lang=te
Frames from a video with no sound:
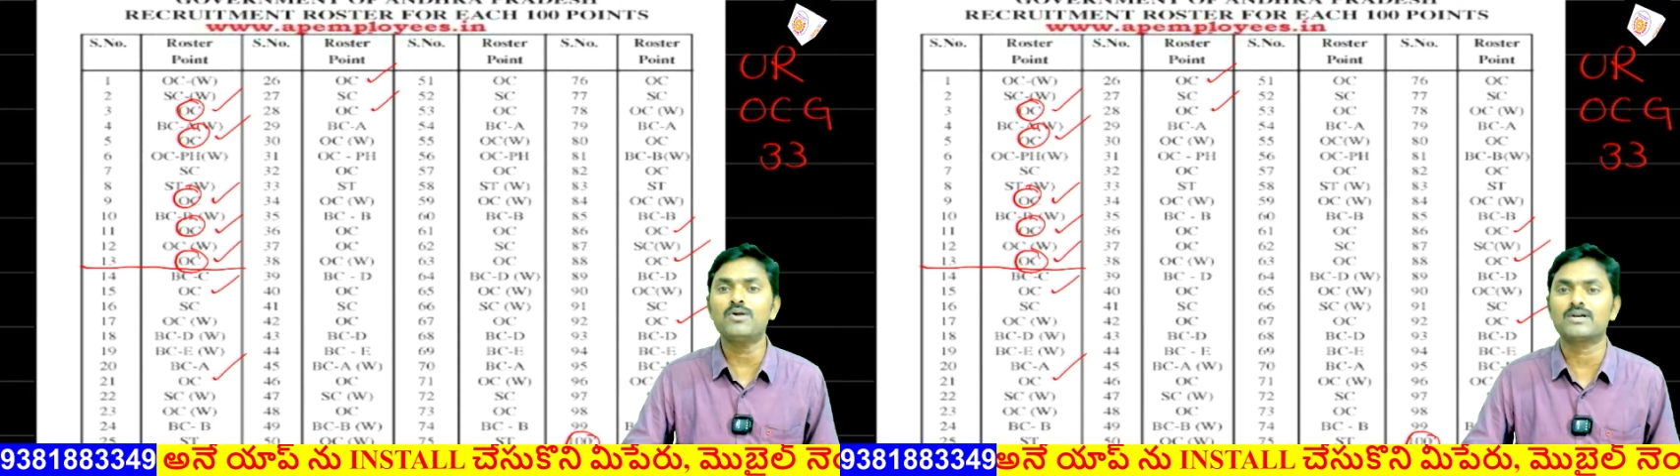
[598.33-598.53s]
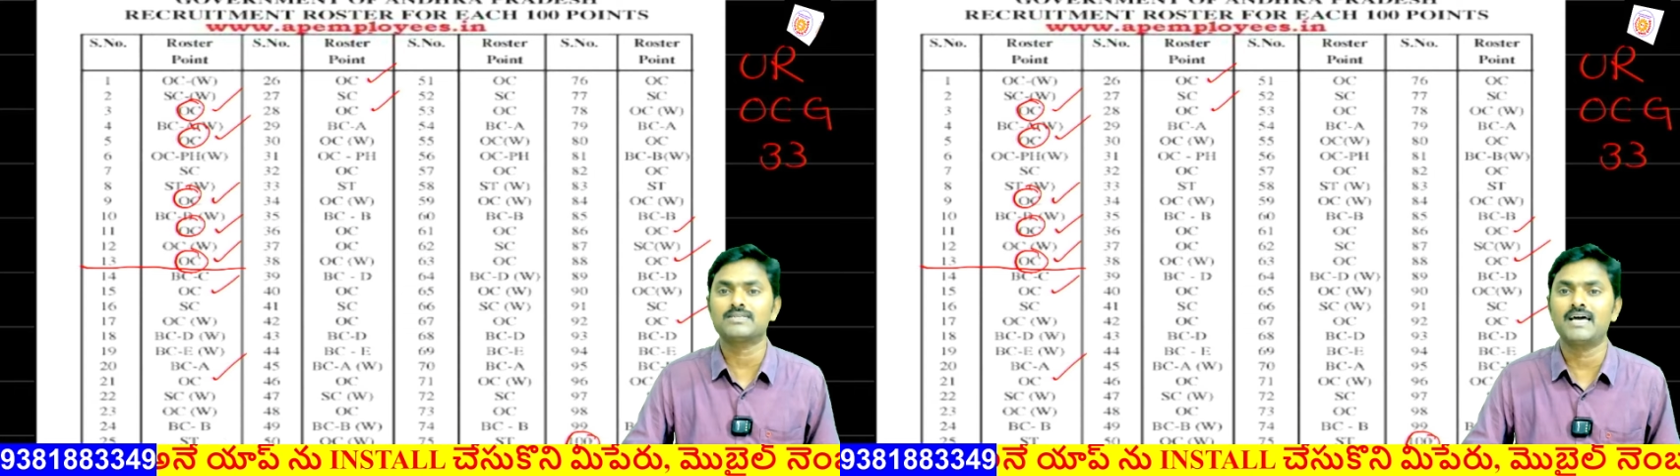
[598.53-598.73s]

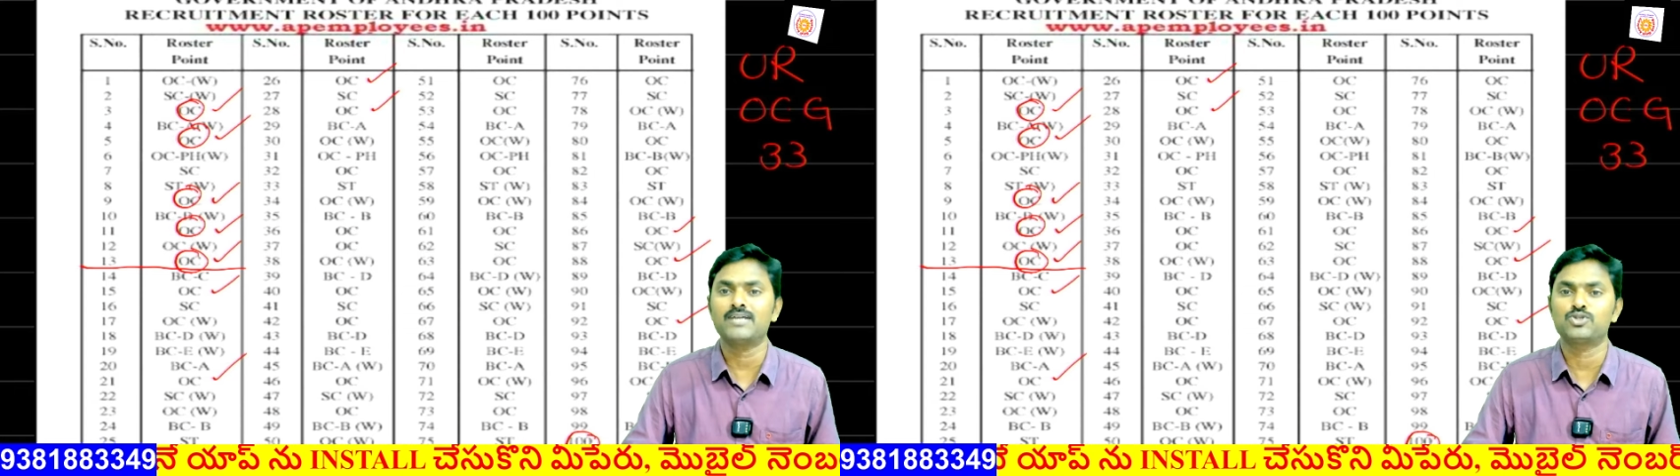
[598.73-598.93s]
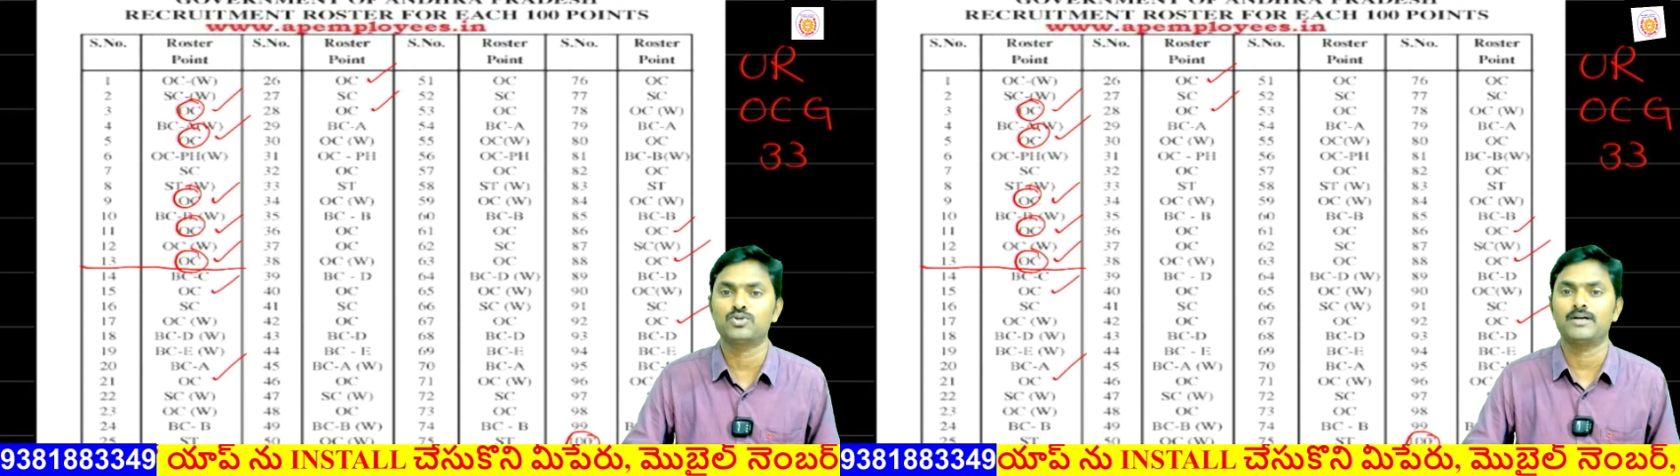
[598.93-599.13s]
ఒకసారి
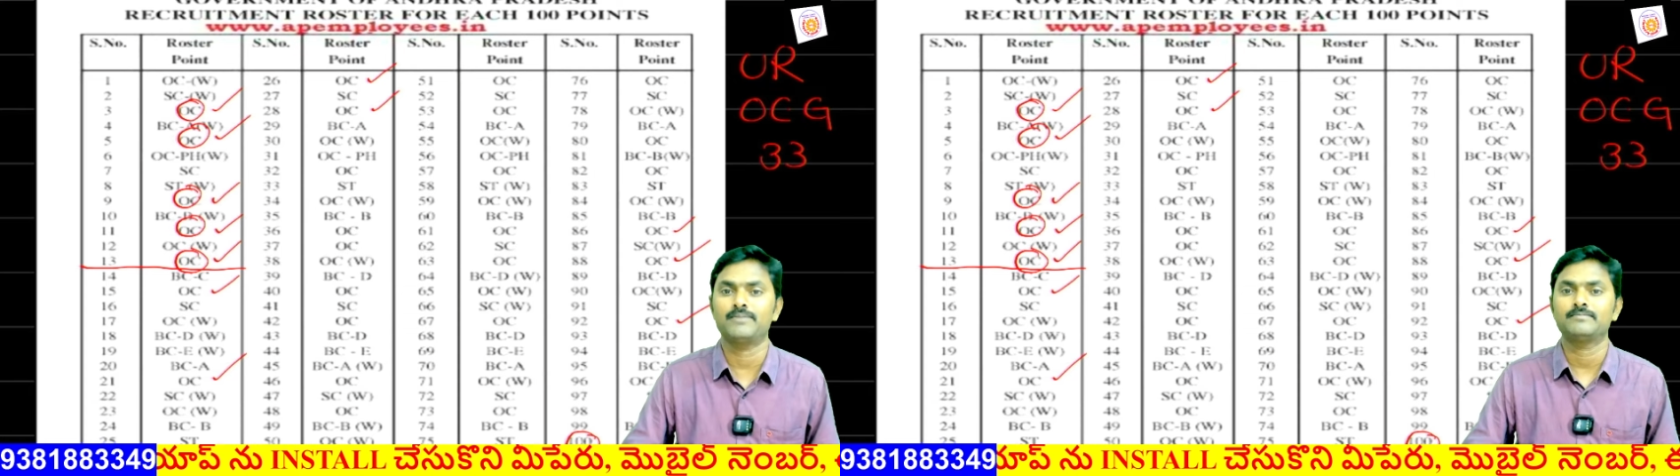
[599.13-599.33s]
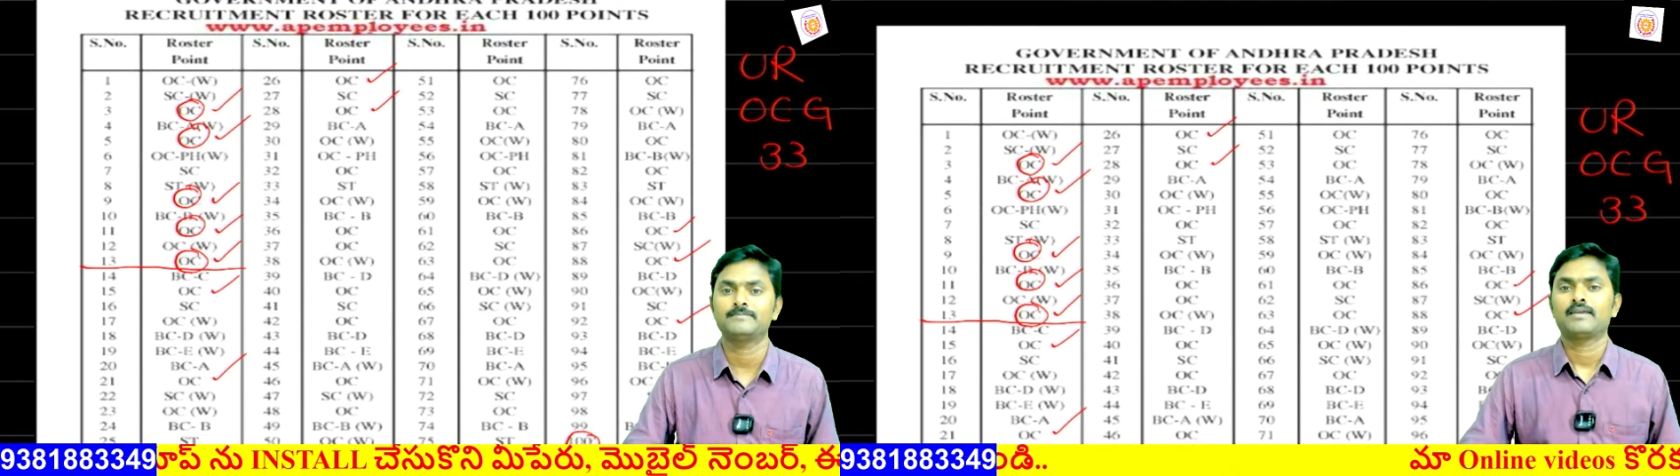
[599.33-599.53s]
చూద్దాం
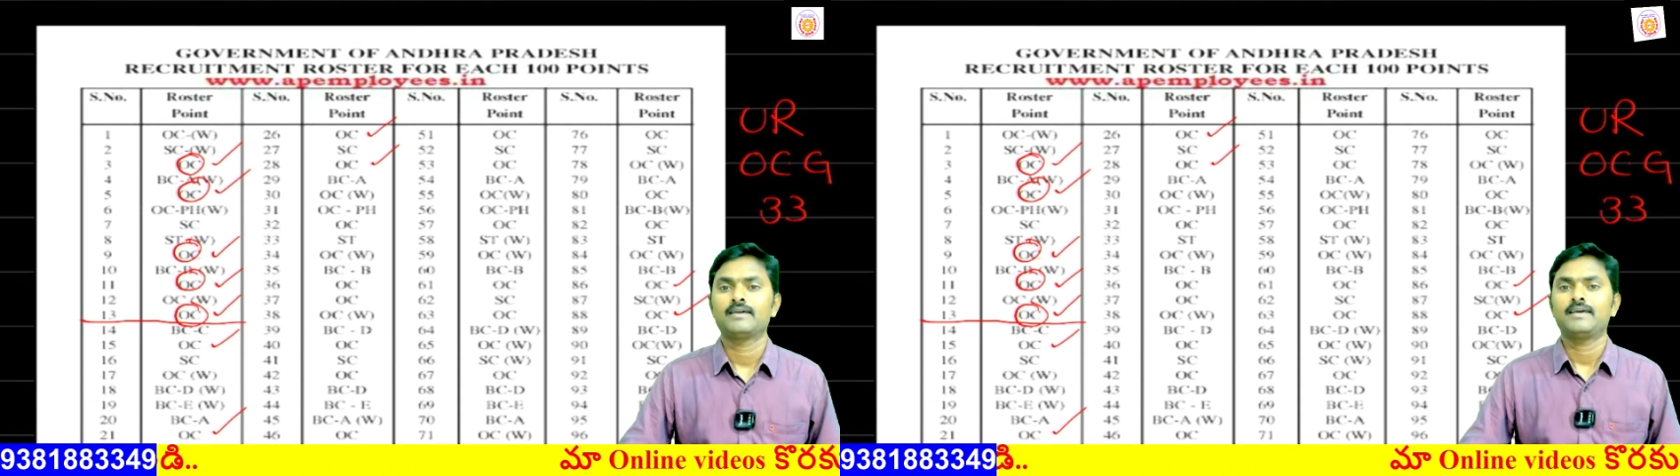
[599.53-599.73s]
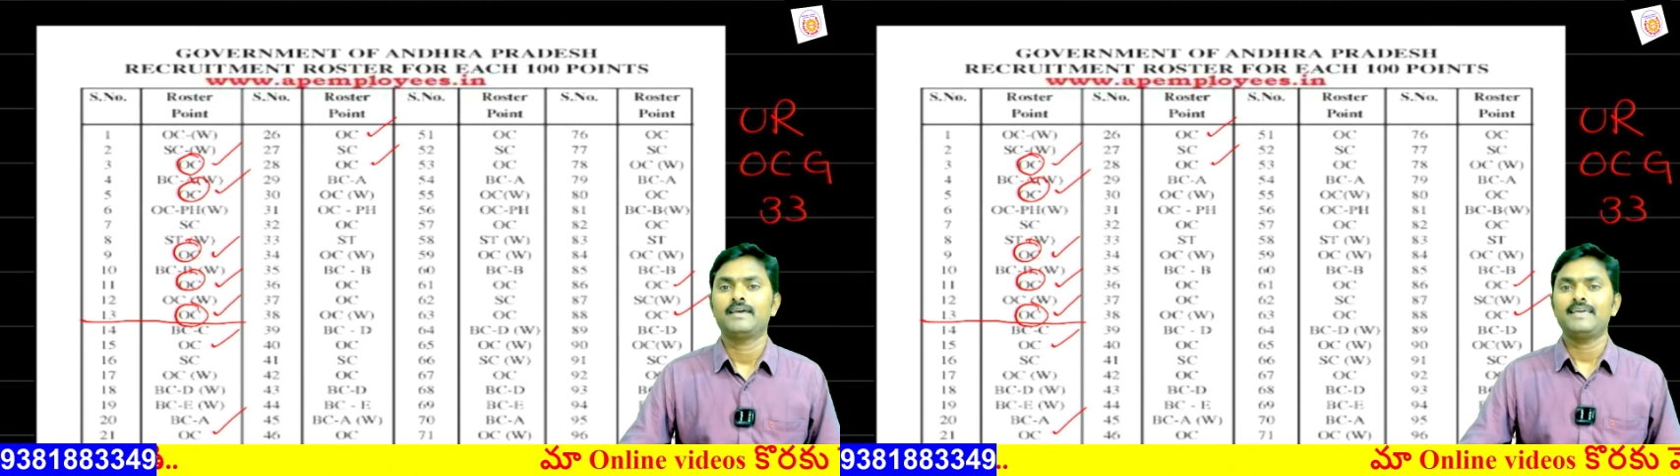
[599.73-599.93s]

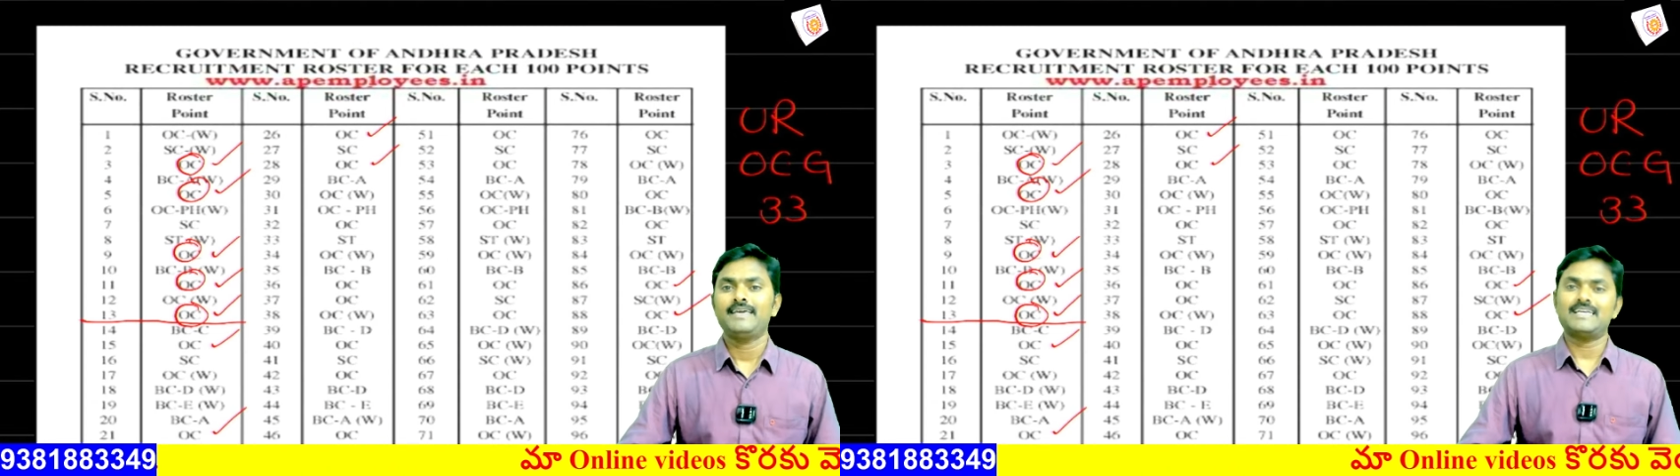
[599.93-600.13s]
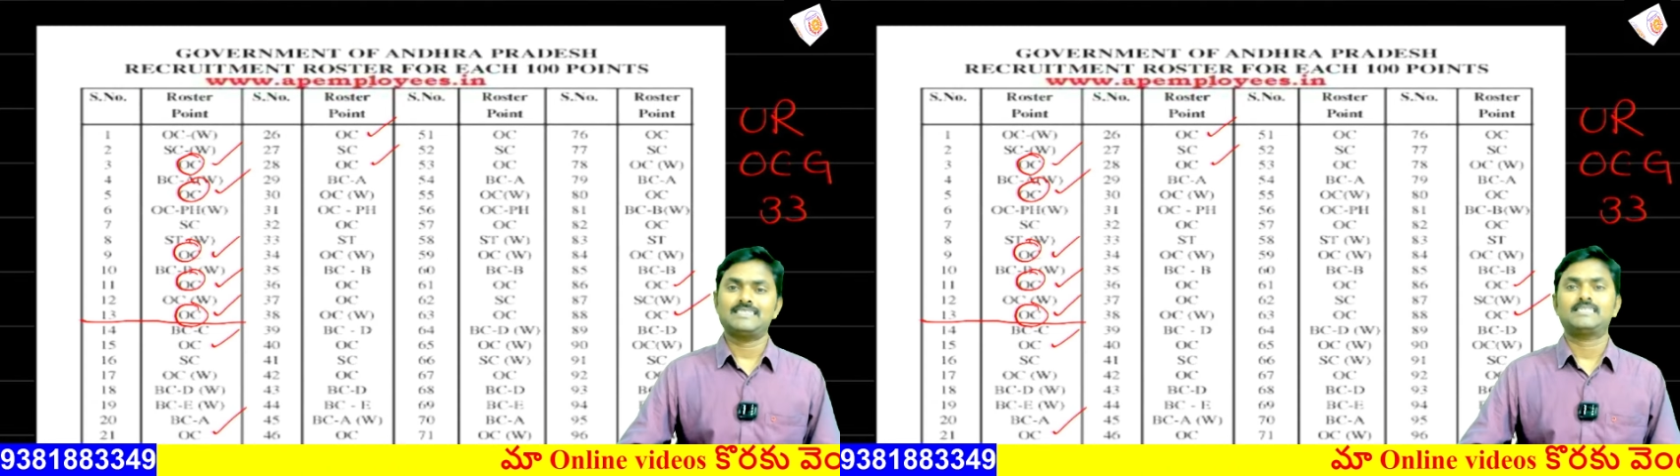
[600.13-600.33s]

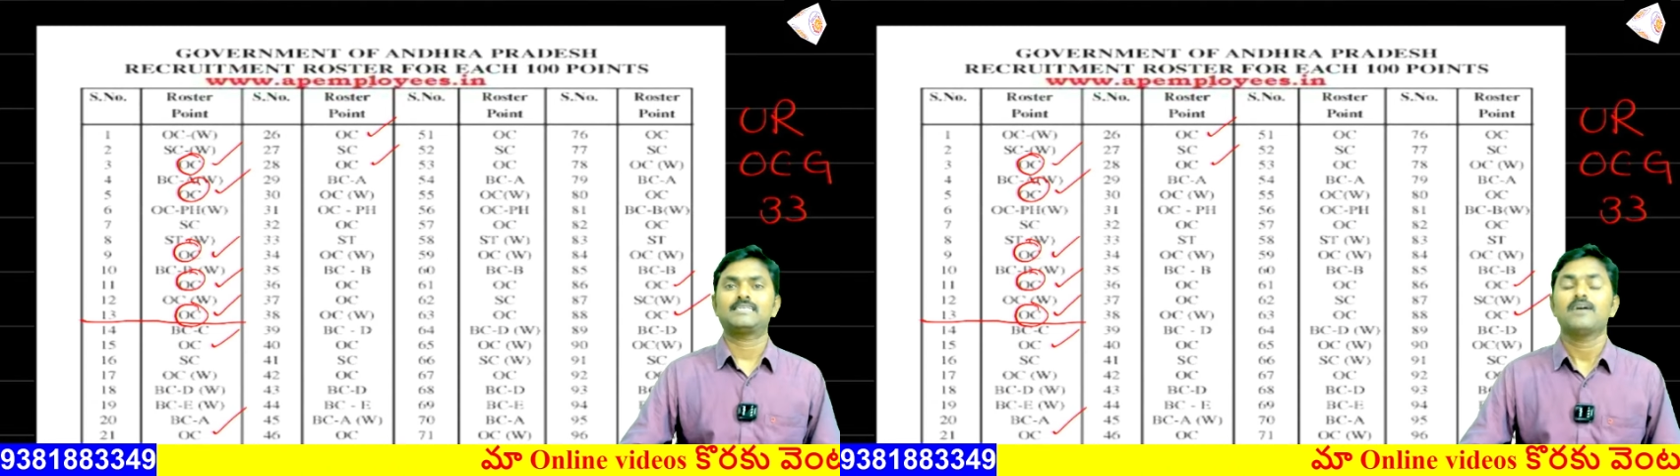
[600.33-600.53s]
ఎస్